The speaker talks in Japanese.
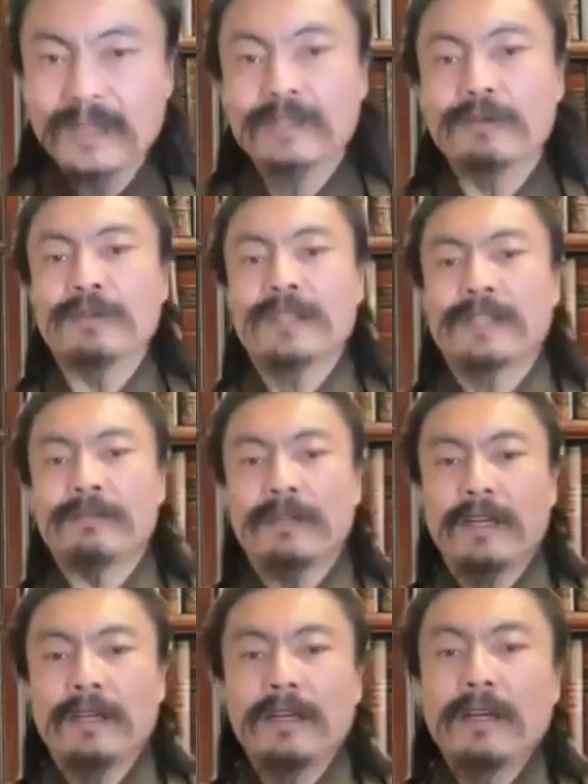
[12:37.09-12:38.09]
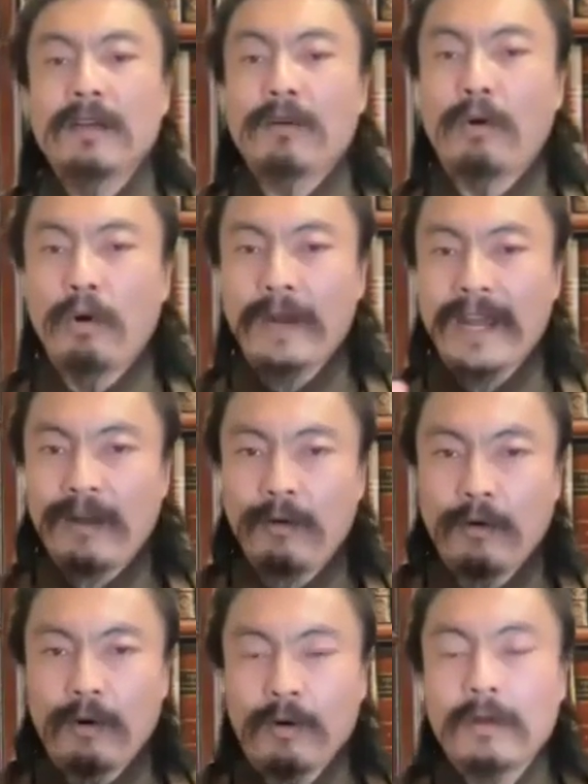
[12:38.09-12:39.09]
そうですよね。これ
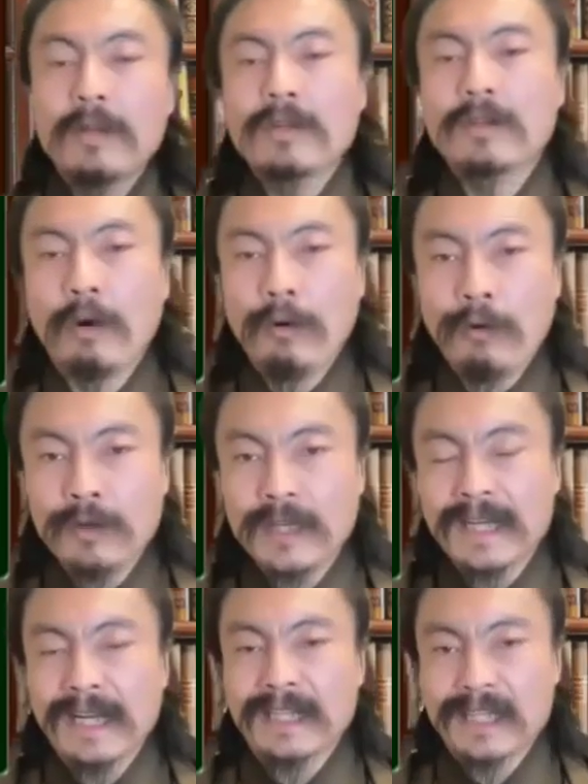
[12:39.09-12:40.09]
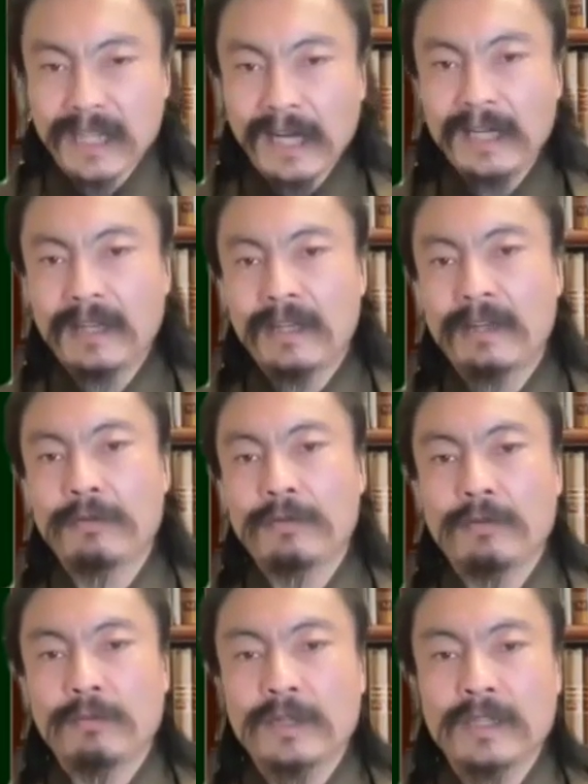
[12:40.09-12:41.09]
をどうにかしたいっていうふう
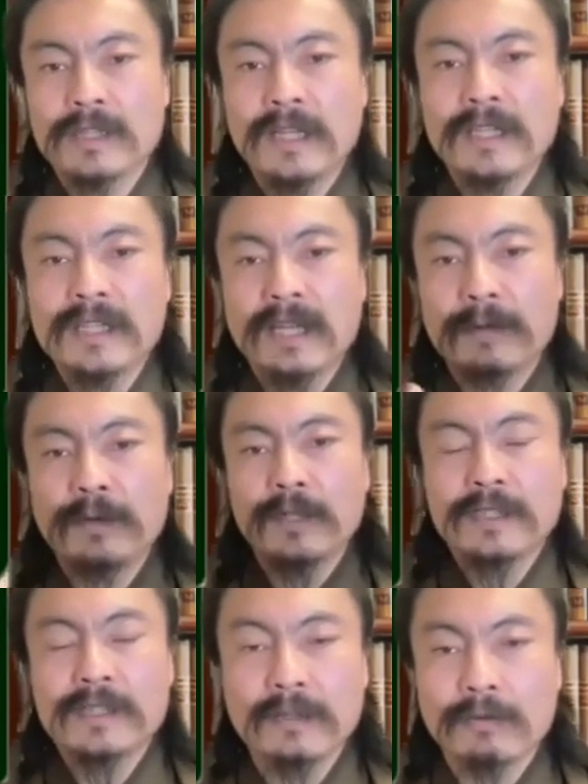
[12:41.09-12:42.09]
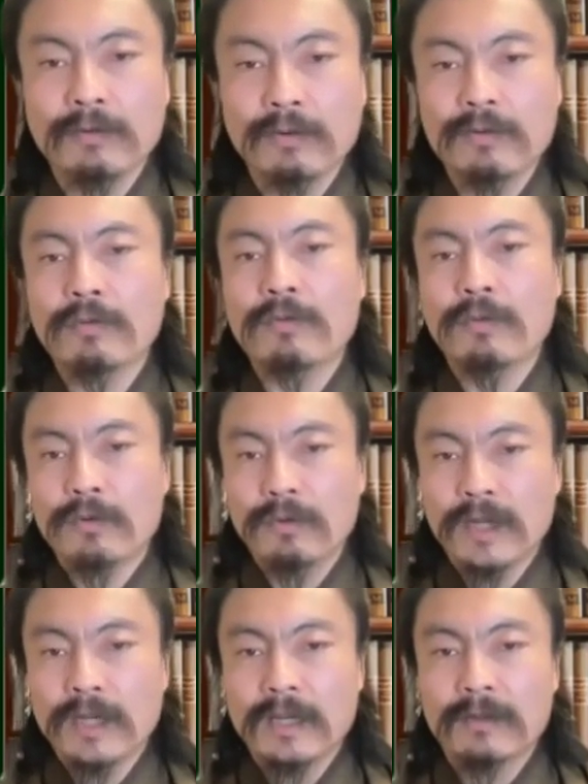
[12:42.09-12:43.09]
に思ったんです。なぜならば私はあの東京工業
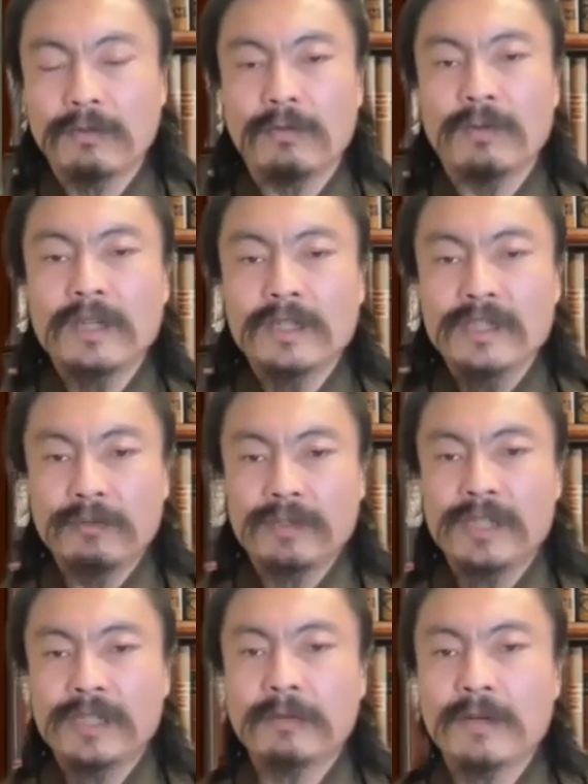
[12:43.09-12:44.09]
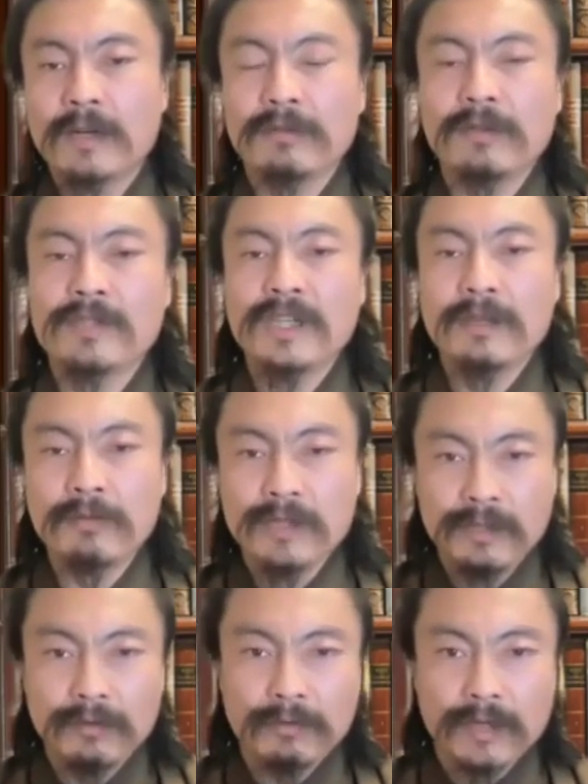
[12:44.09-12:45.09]
大学の知能システム科学という人工
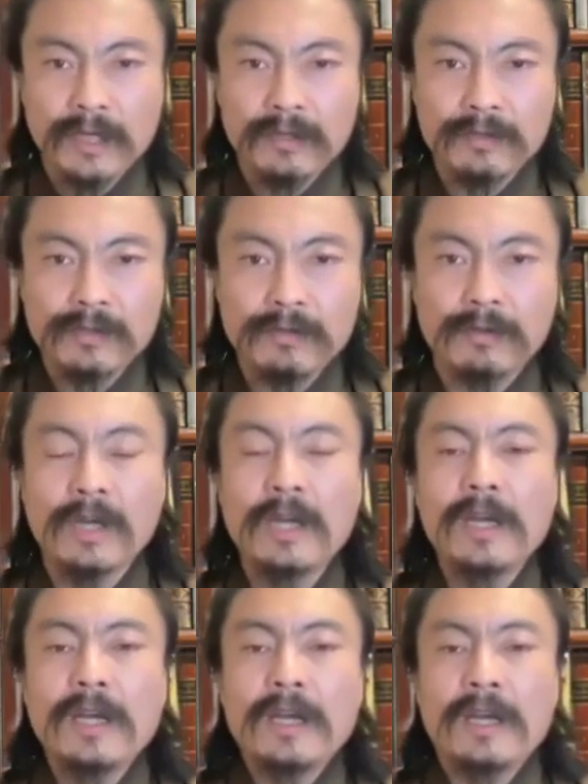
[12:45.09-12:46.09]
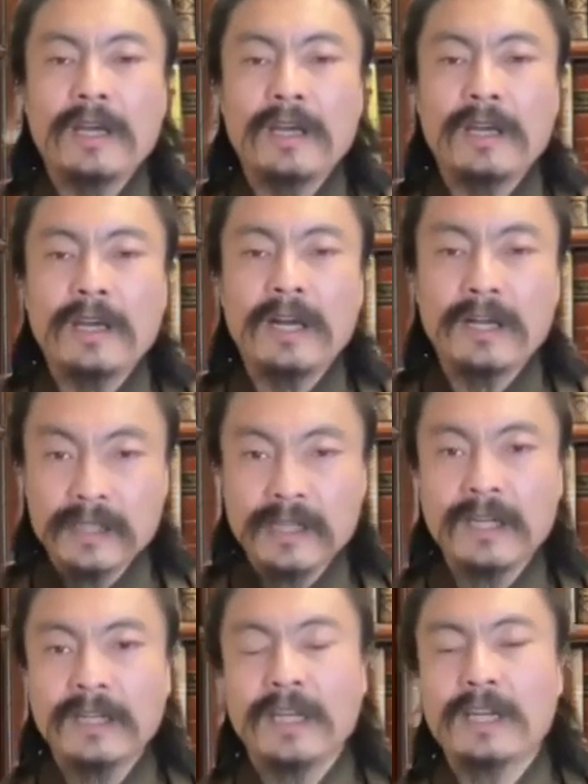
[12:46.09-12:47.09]
知能を研究する、えー、博士
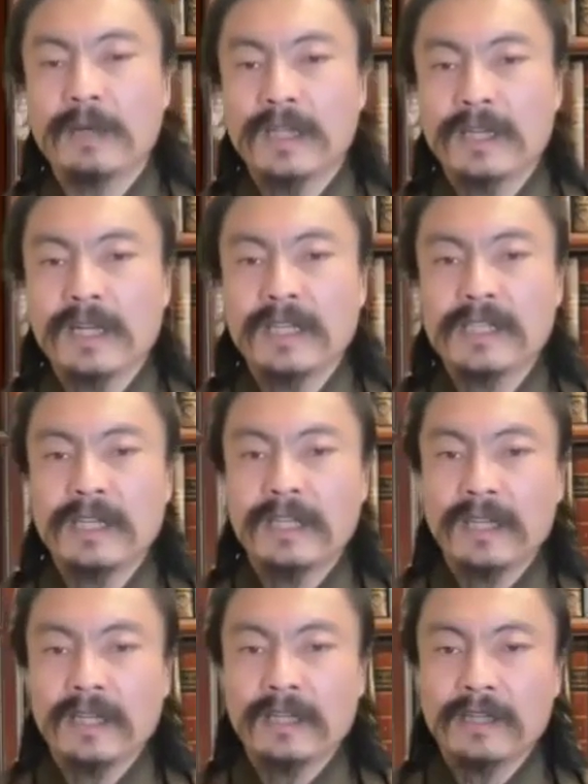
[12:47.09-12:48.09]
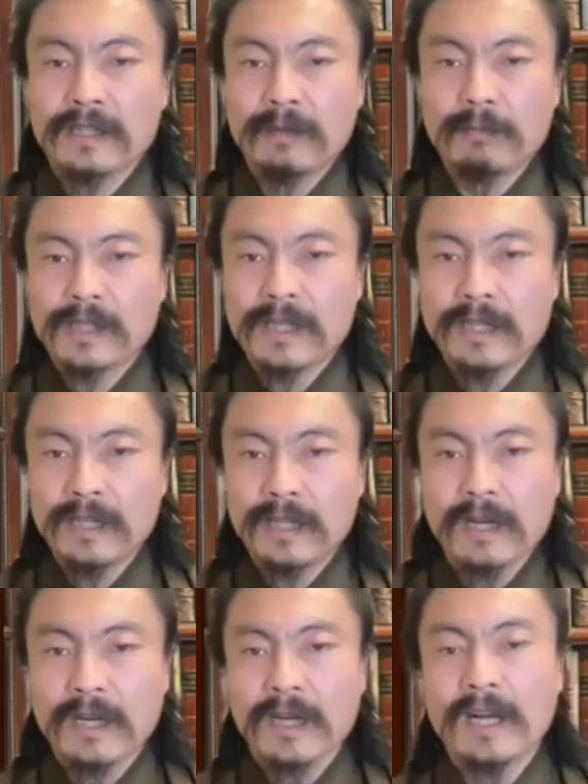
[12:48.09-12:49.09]
課程にまで行かせていただいてですね、まあ、残念
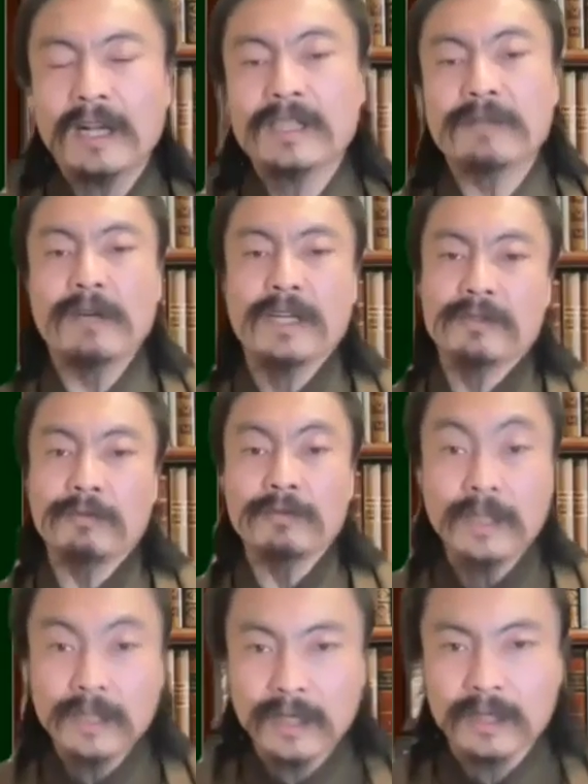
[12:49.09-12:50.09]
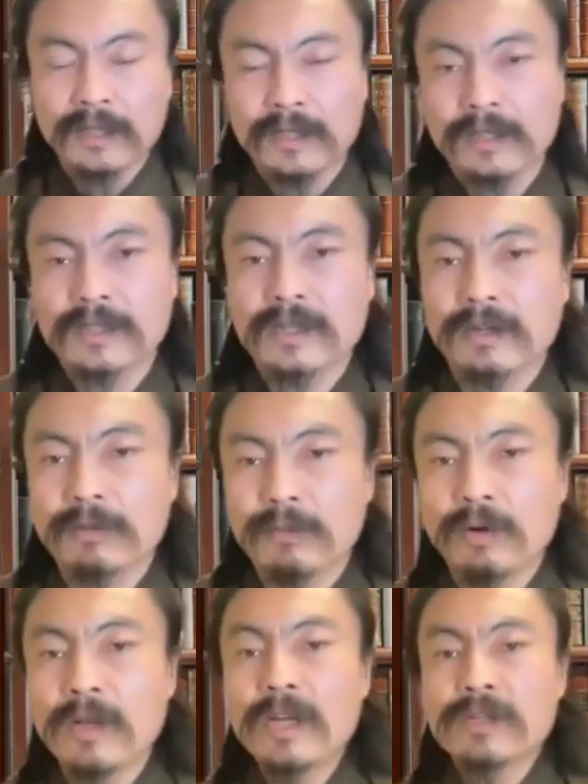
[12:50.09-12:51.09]
ながら博士は取得できなかったんですけれど
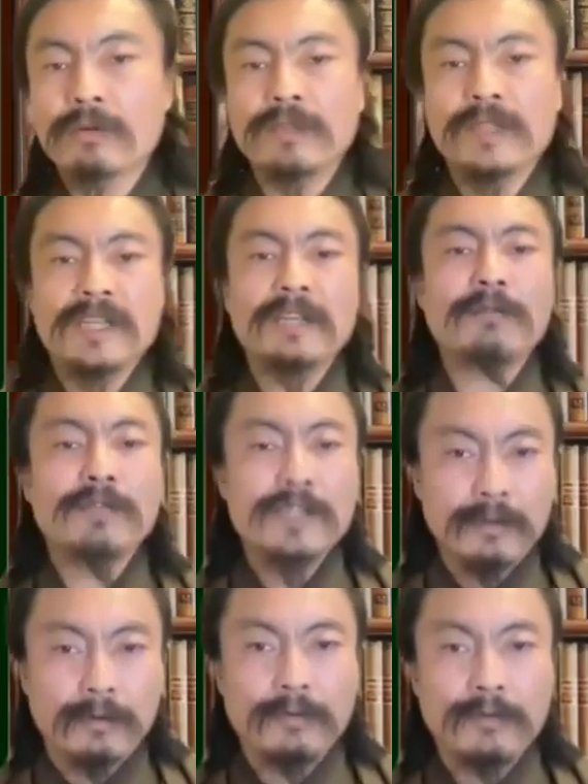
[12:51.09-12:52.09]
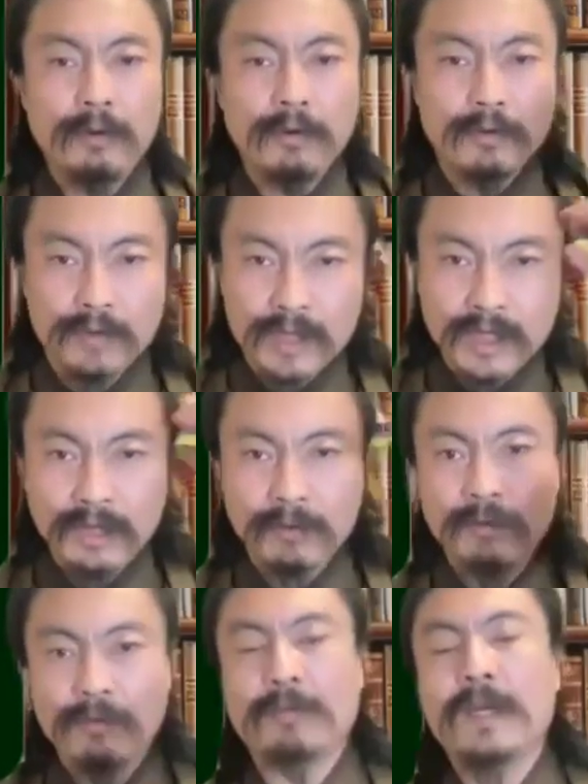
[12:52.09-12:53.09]
も、そこで人工知能、脳の、人間の
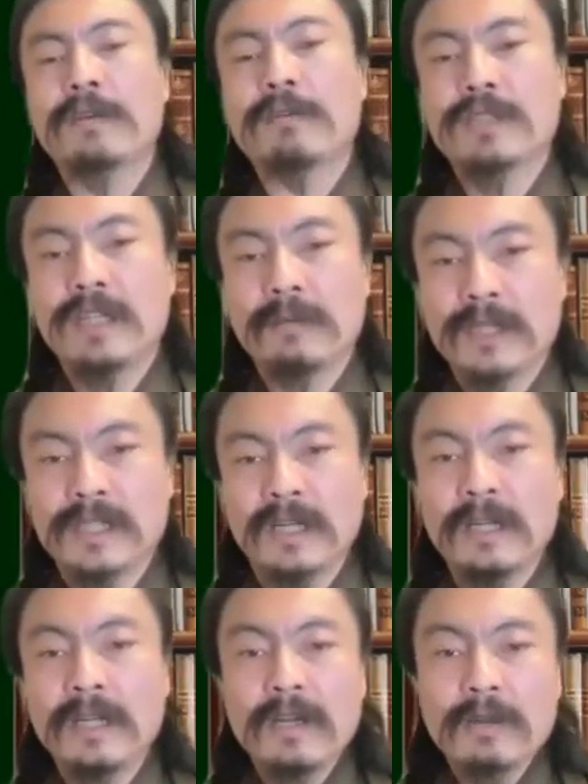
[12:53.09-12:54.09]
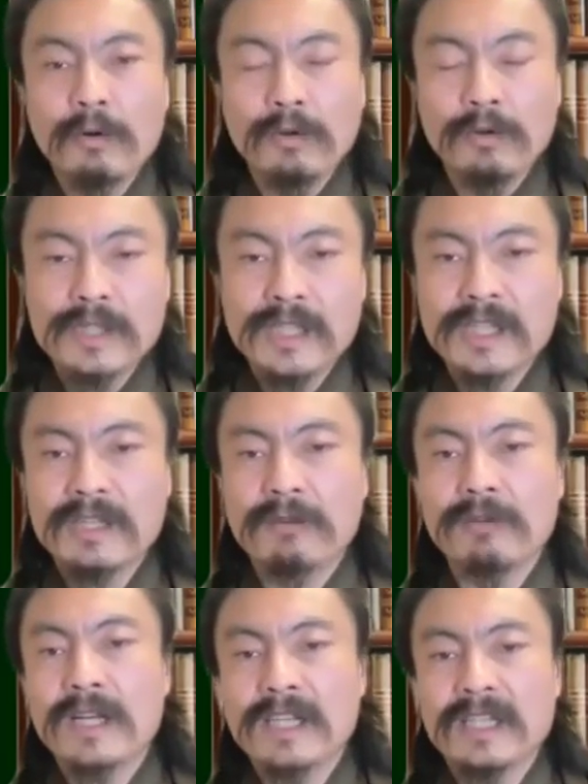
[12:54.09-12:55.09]
脳の勉強をしていました。この知識
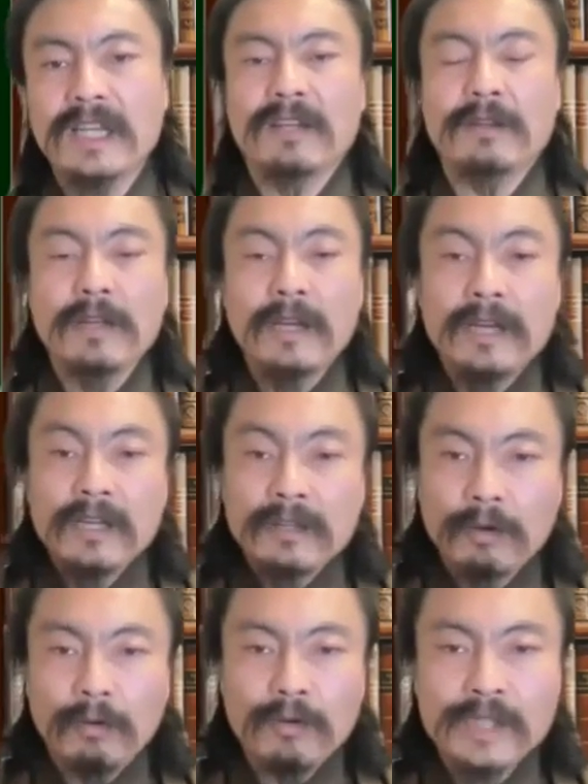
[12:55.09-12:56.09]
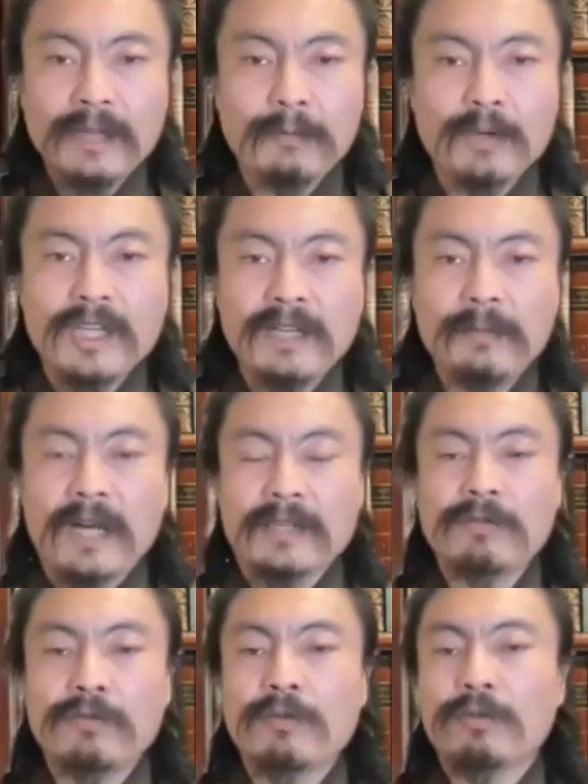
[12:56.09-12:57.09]
を生かして、どうしても今
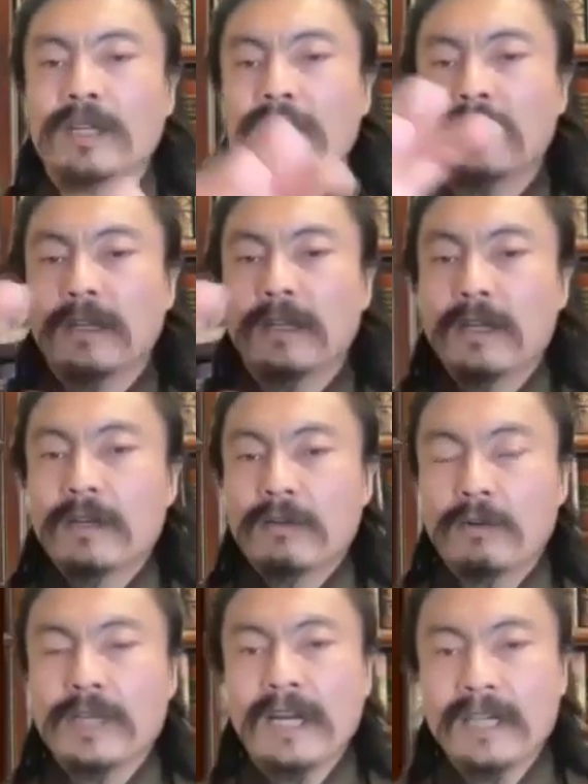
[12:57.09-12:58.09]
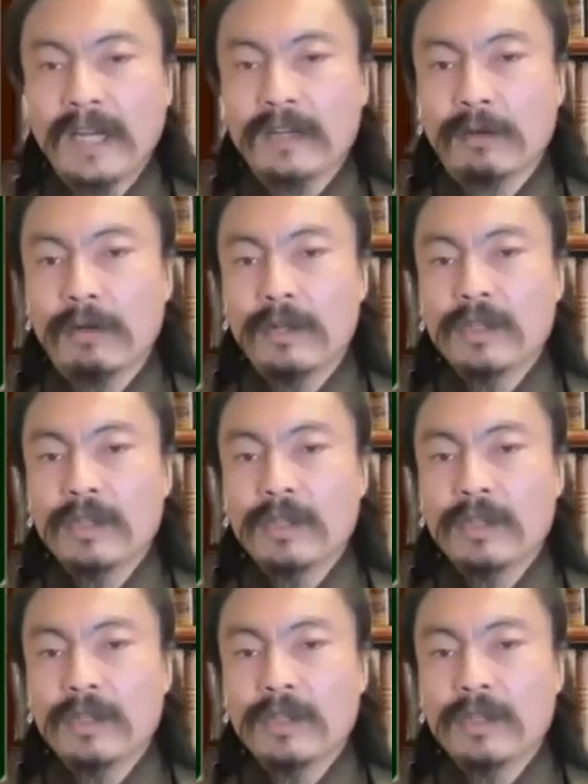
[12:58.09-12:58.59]
そういうことをやりたいと。